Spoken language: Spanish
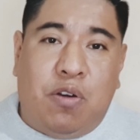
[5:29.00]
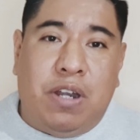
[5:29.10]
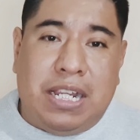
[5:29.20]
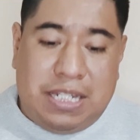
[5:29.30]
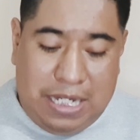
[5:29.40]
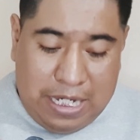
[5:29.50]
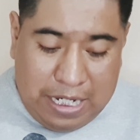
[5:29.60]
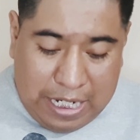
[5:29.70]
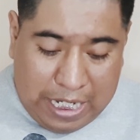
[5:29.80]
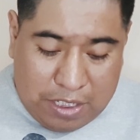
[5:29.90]

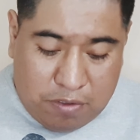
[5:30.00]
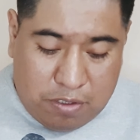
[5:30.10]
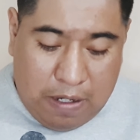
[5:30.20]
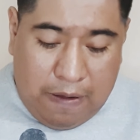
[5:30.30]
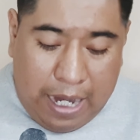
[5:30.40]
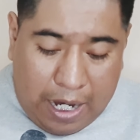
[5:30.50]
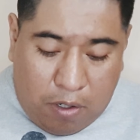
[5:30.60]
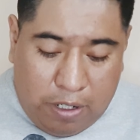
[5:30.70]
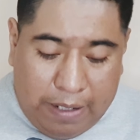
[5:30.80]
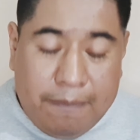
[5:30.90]
mejores ingresos.
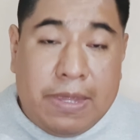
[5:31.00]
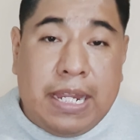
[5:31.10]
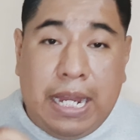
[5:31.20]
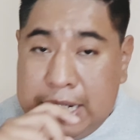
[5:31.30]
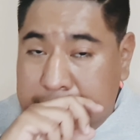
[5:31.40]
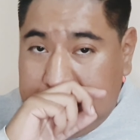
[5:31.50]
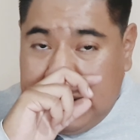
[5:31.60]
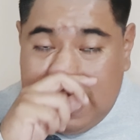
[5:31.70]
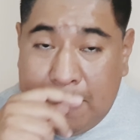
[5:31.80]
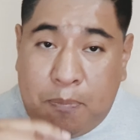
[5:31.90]
Ahora,
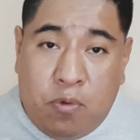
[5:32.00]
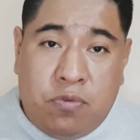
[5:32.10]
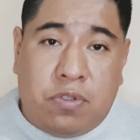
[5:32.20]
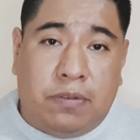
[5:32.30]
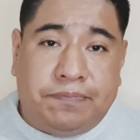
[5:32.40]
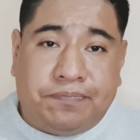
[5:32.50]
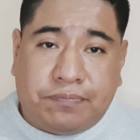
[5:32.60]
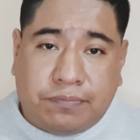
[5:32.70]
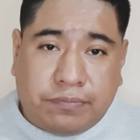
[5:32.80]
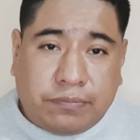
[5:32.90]
el siguiente punto